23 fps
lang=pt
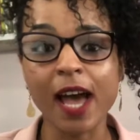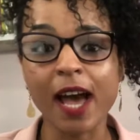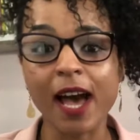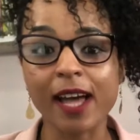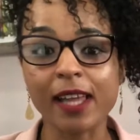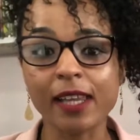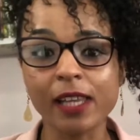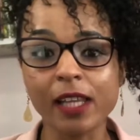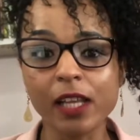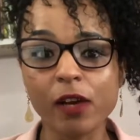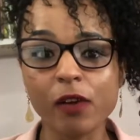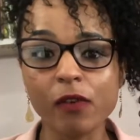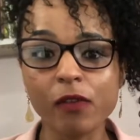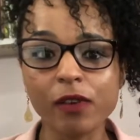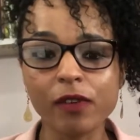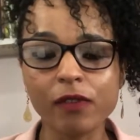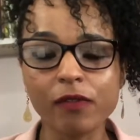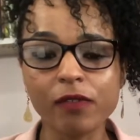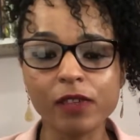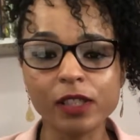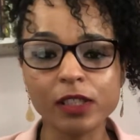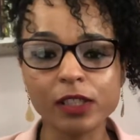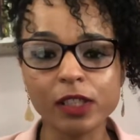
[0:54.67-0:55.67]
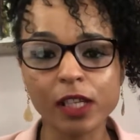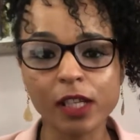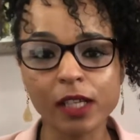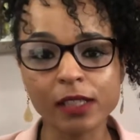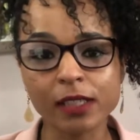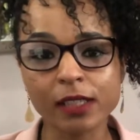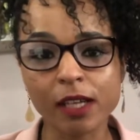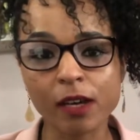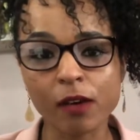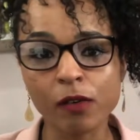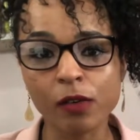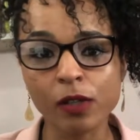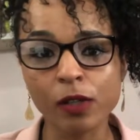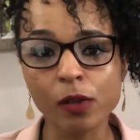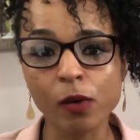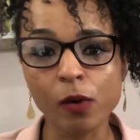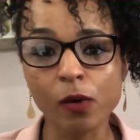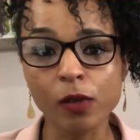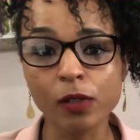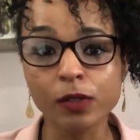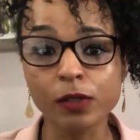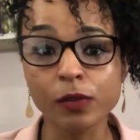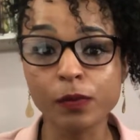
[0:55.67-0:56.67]
a não infantilizar o
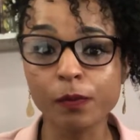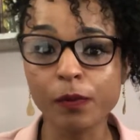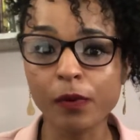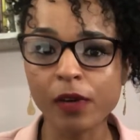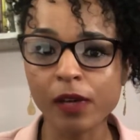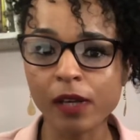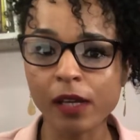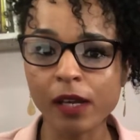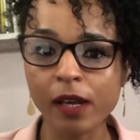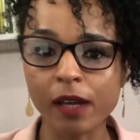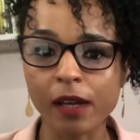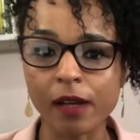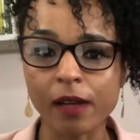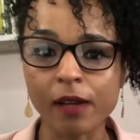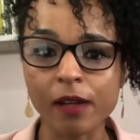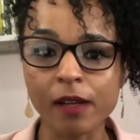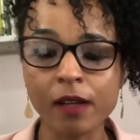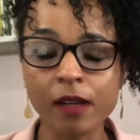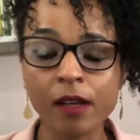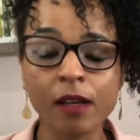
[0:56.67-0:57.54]
idoso. Por quê?